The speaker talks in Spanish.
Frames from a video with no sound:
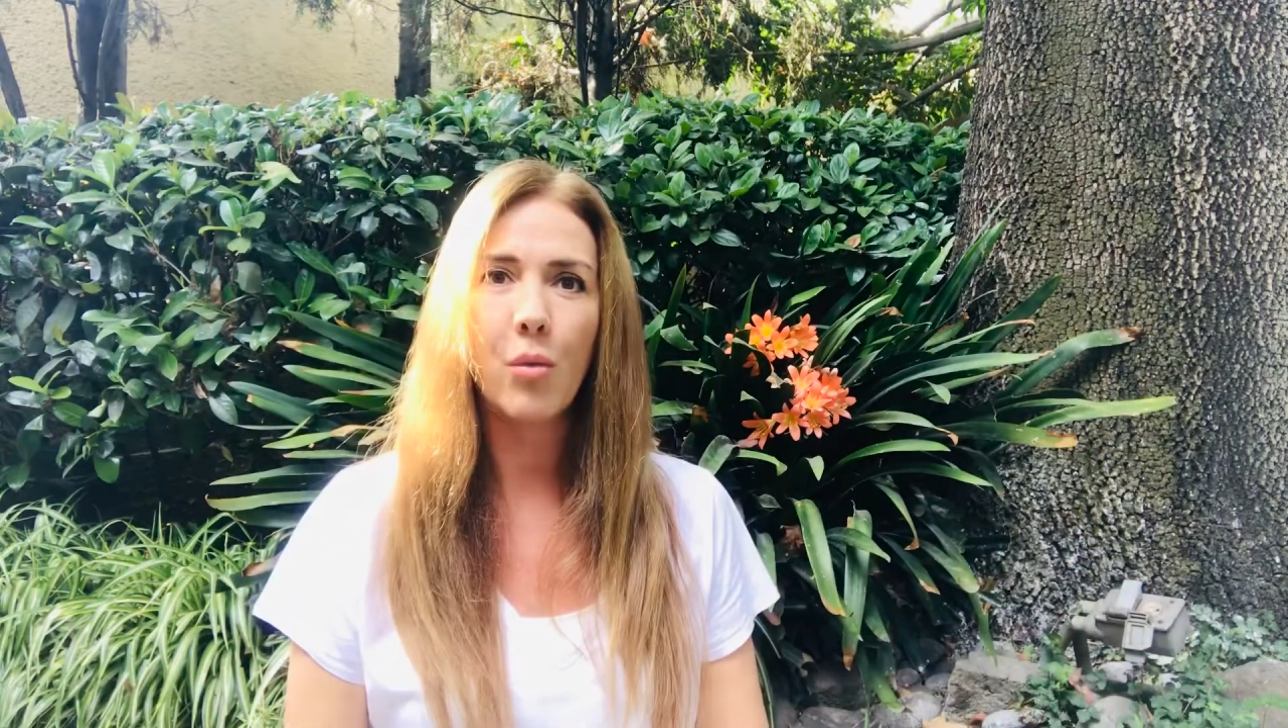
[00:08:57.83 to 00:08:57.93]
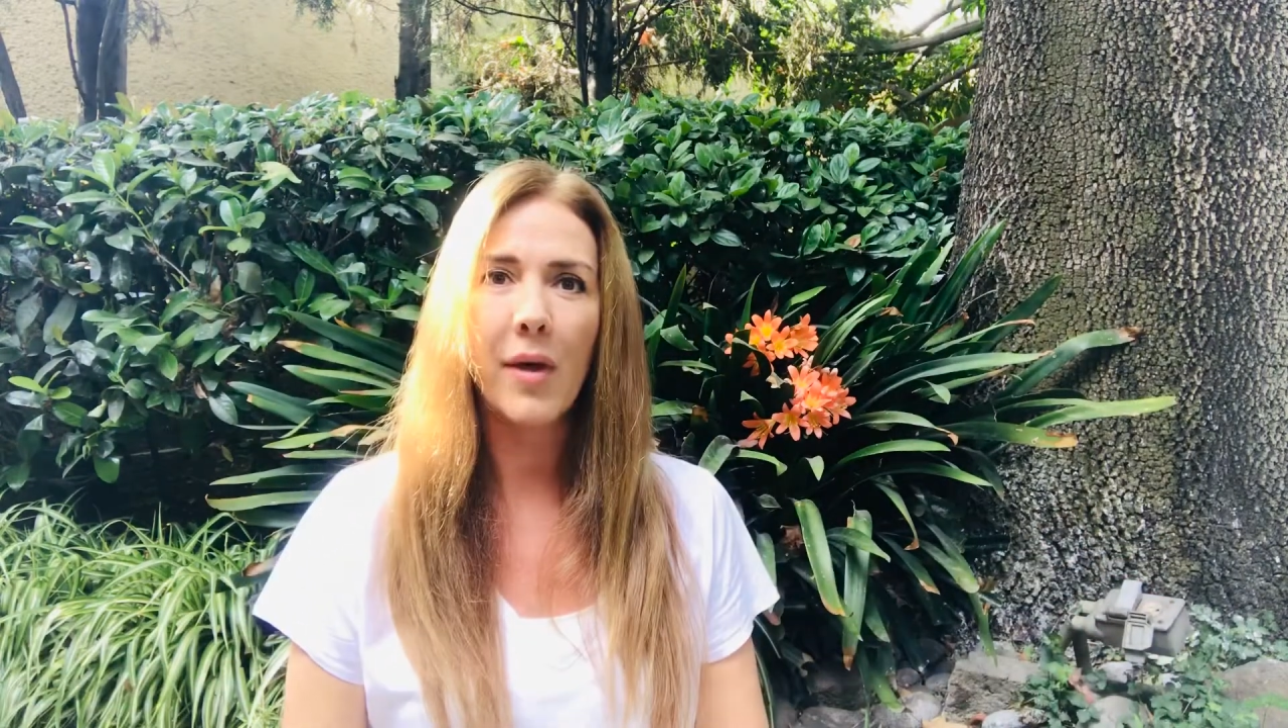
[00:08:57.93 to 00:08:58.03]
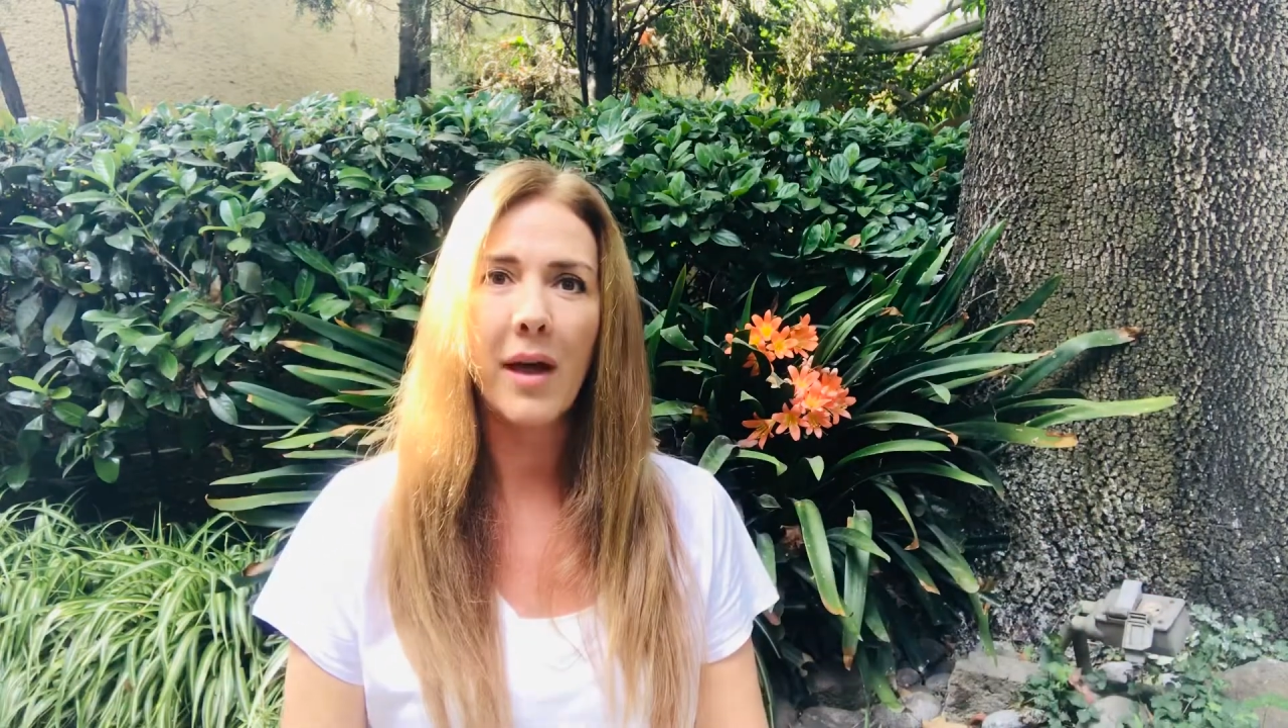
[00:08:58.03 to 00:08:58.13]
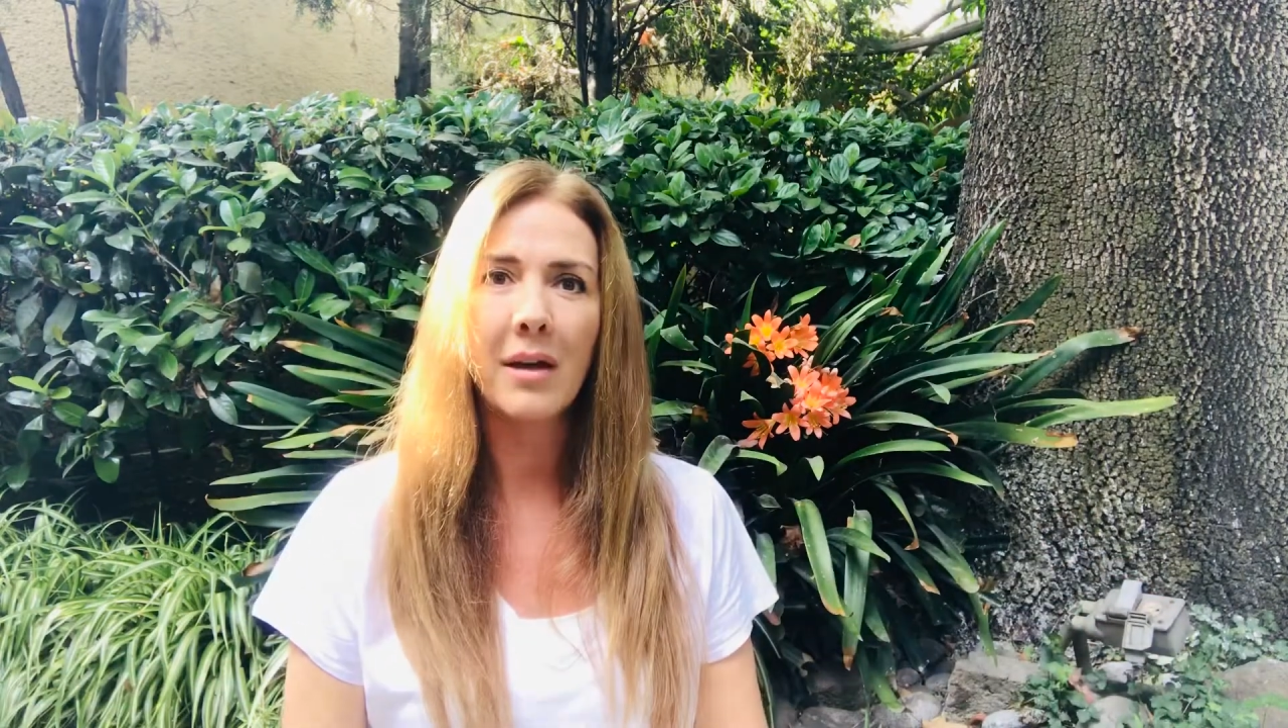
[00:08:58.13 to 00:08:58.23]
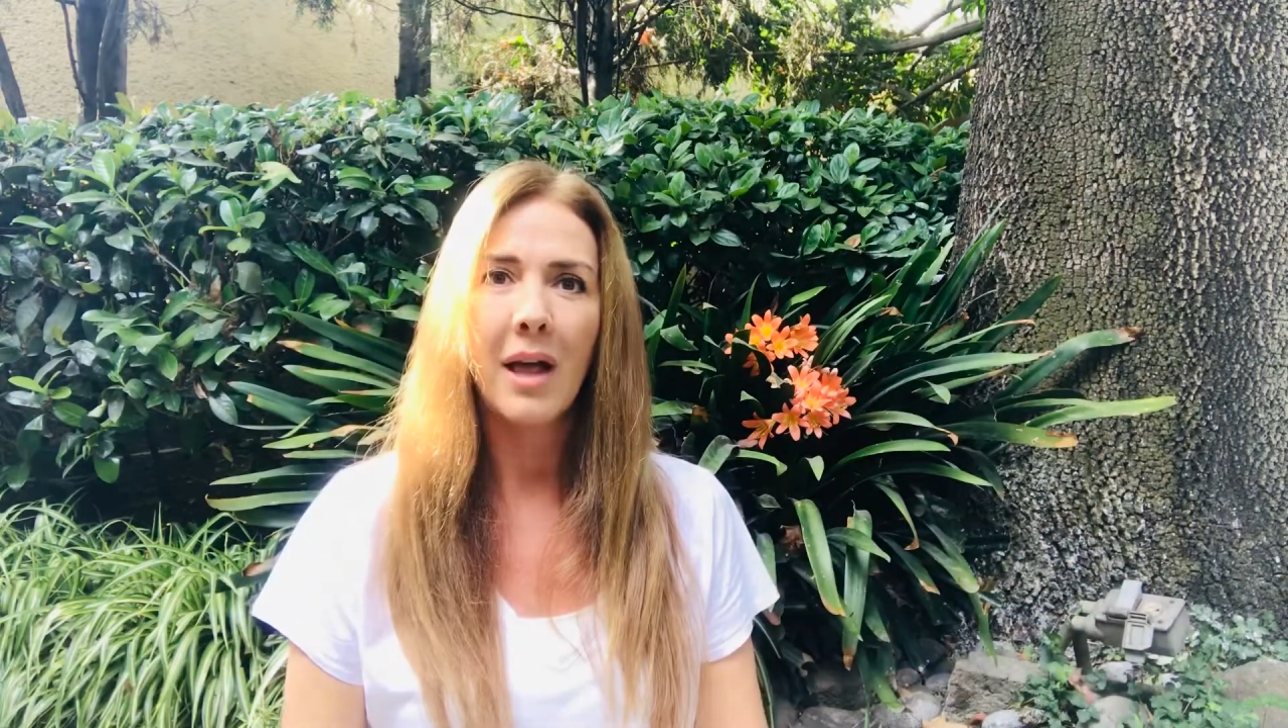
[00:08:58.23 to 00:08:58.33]

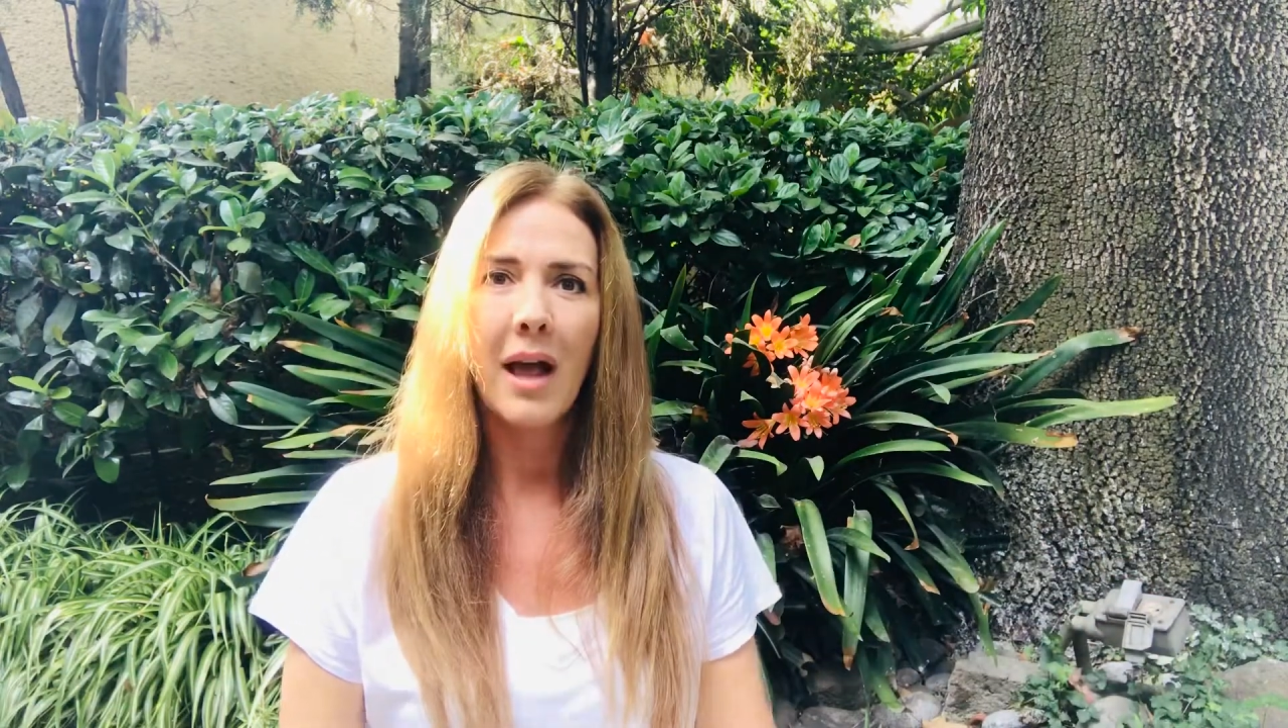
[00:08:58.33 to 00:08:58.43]
puedan